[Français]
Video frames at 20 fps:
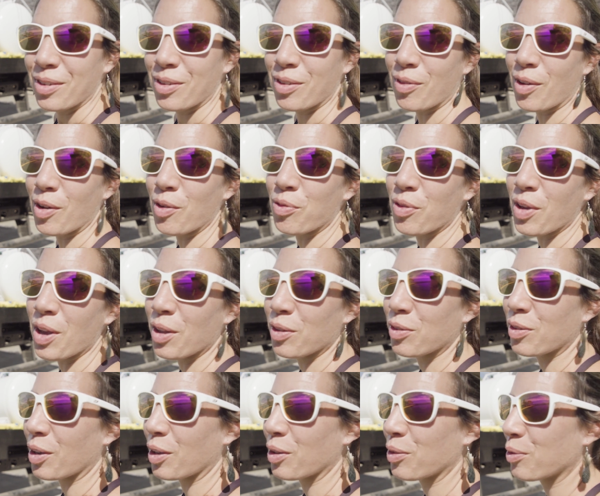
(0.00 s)
ça va le faire,
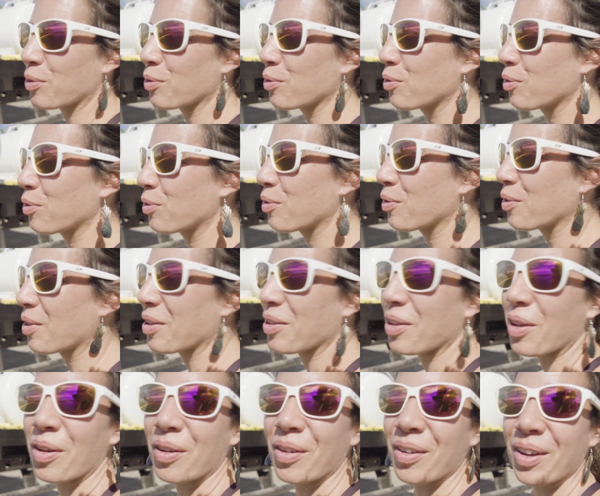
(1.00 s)
ça risque juste
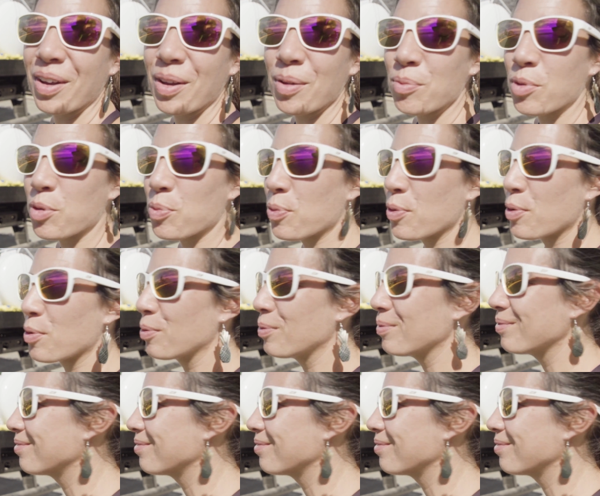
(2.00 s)
d'être un petit peu long